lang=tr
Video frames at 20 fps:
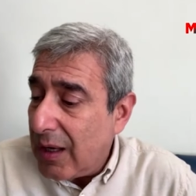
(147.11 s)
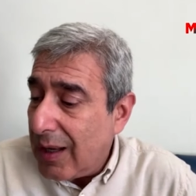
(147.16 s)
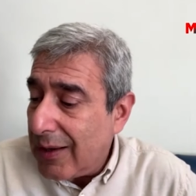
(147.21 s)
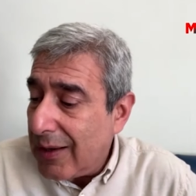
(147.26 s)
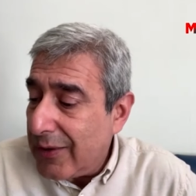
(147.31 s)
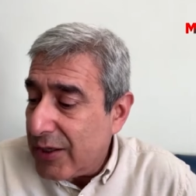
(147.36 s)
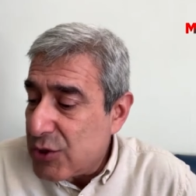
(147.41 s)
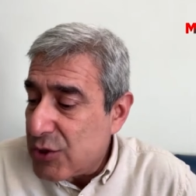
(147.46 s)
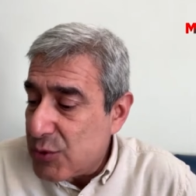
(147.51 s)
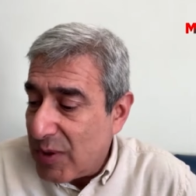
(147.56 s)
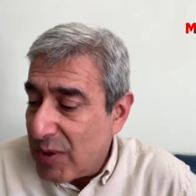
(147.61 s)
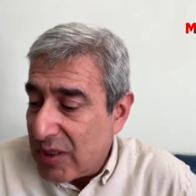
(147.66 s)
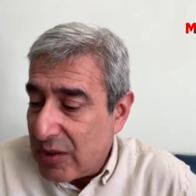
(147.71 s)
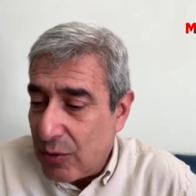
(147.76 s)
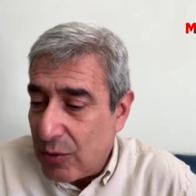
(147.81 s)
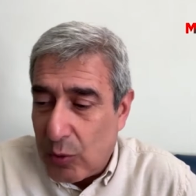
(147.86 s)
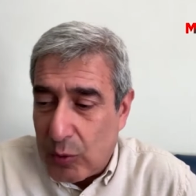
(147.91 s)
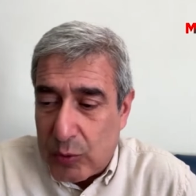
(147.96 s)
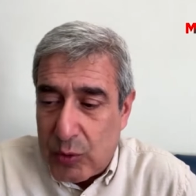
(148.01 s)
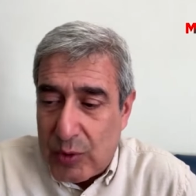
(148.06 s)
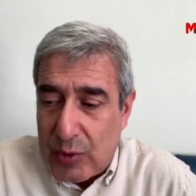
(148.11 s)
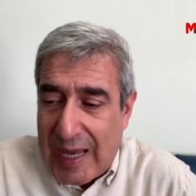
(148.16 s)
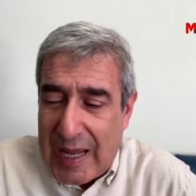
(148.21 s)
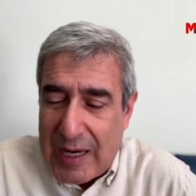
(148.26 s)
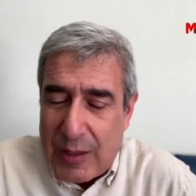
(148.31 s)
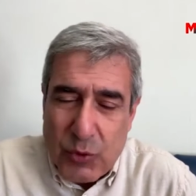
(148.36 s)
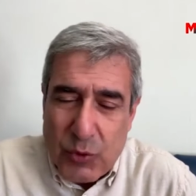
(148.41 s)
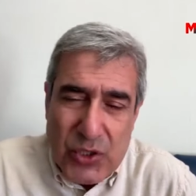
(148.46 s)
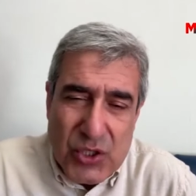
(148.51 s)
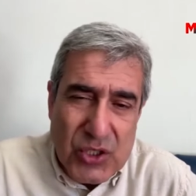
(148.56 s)
anlaşmanın olduğu
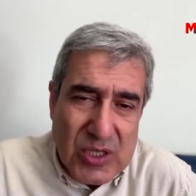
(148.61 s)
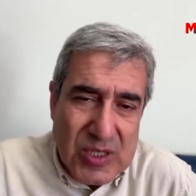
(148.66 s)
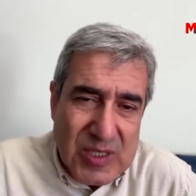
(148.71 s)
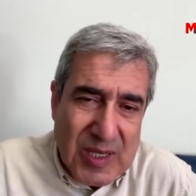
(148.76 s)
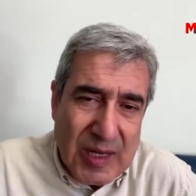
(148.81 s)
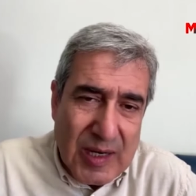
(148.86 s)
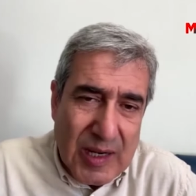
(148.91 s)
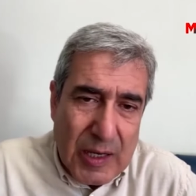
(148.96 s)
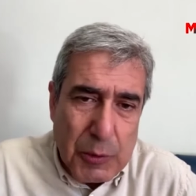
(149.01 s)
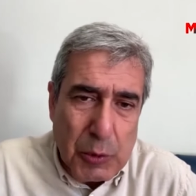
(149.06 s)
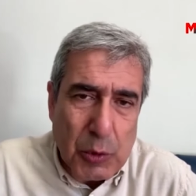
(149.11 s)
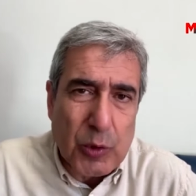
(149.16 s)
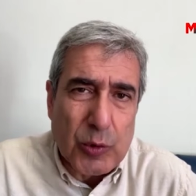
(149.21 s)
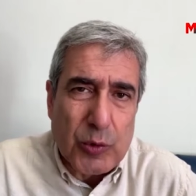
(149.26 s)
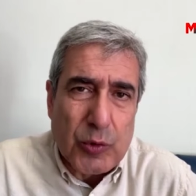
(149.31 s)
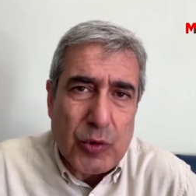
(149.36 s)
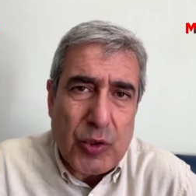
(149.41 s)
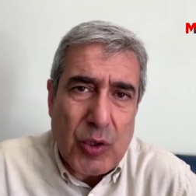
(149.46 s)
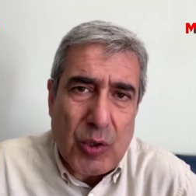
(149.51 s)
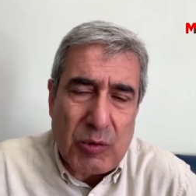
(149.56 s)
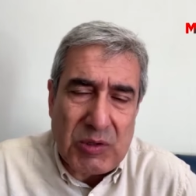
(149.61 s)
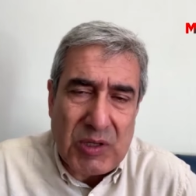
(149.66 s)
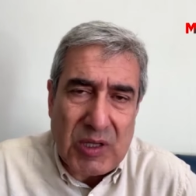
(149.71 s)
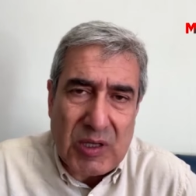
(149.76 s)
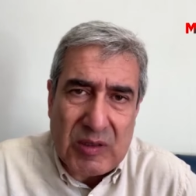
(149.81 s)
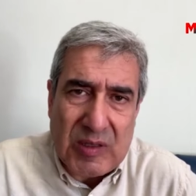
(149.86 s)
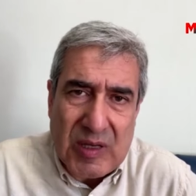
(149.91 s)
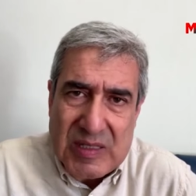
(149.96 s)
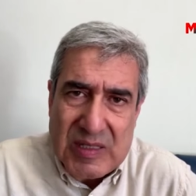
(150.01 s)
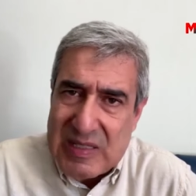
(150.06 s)
yani bu işin senaryo olduğu
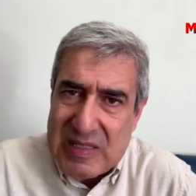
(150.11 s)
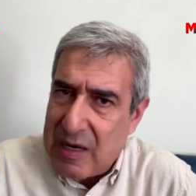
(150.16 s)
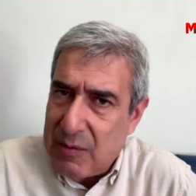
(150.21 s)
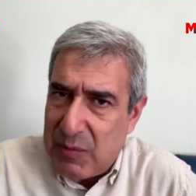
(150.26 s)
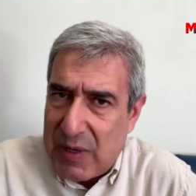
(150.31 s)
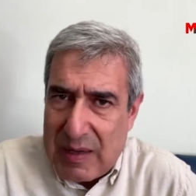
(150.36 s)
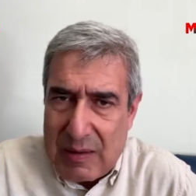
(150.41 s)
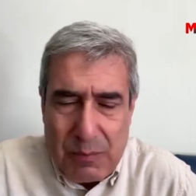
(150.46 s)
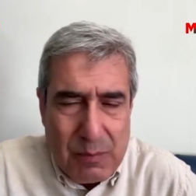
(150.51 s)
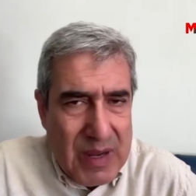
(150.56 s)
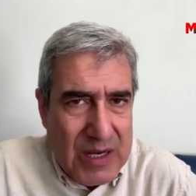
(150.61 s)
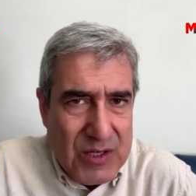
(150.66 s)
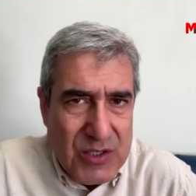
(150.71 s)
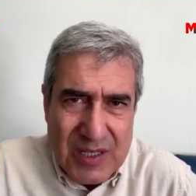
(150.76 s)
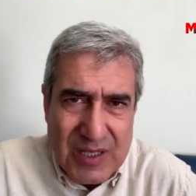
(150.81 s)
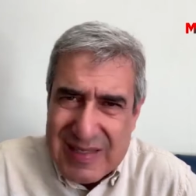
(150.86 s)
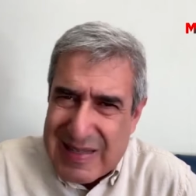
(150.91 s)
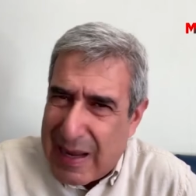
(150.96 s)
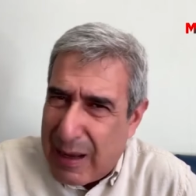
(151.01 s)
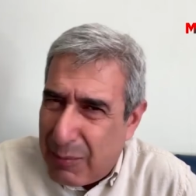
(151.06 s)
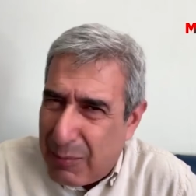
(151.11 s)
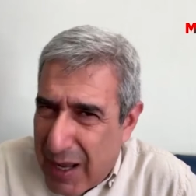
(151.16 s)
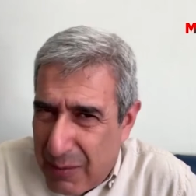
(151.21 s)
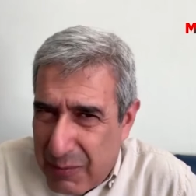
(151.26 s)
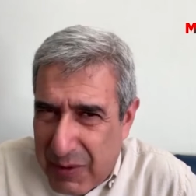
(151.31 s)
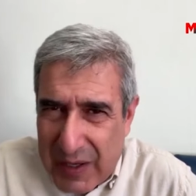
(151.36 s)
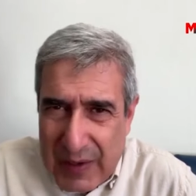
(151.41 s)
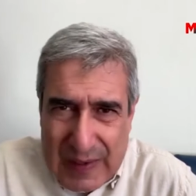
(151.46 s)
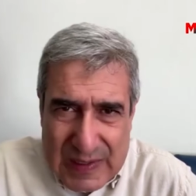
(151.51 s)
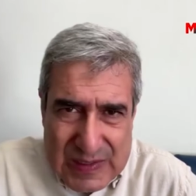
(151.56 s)
yönündeki tezler ben bence
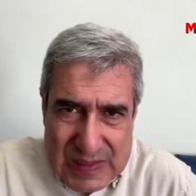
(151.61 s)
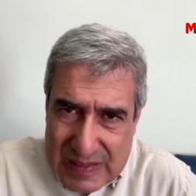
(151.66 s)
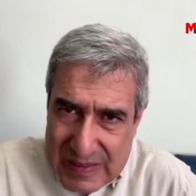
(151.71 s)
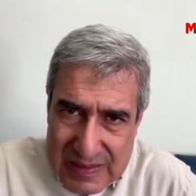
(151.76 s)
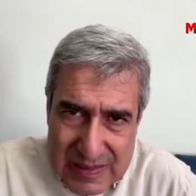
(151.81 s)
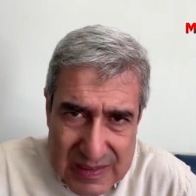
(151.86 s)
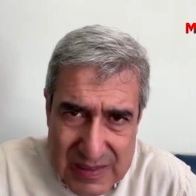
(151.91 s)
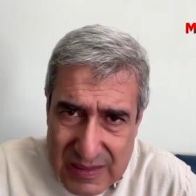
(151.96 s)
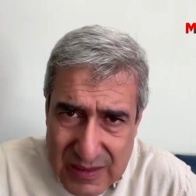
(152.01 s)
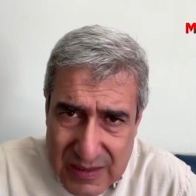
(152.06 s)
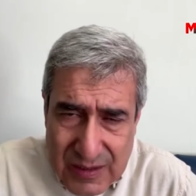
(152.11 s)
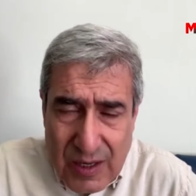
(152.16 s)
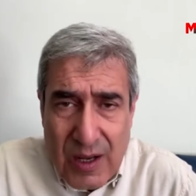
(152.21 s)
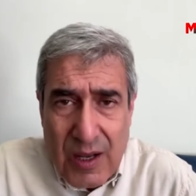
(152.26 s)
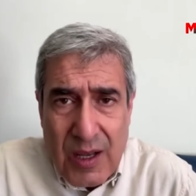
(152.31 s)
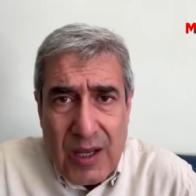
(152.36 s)
tamamen asılsızdır.